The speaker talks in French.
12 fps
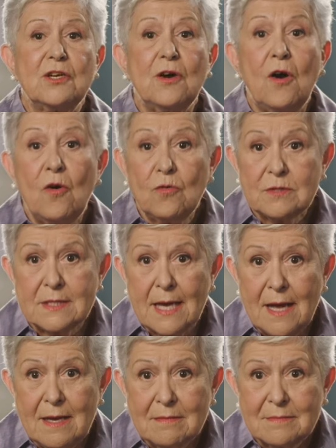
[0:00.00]
de 11
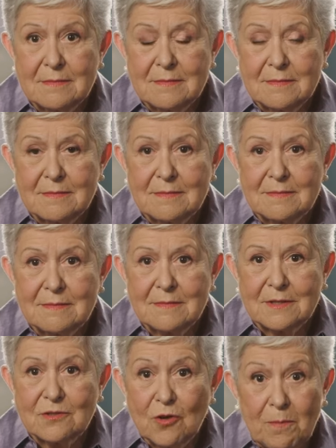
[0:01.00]
ans,
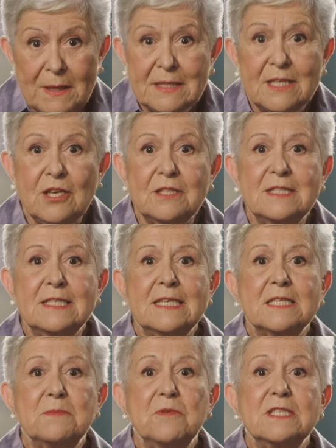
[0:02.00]
son
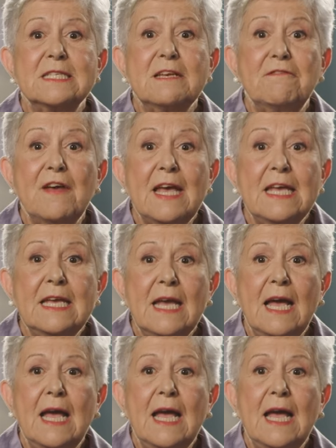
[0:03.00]
patriotisme s'éveille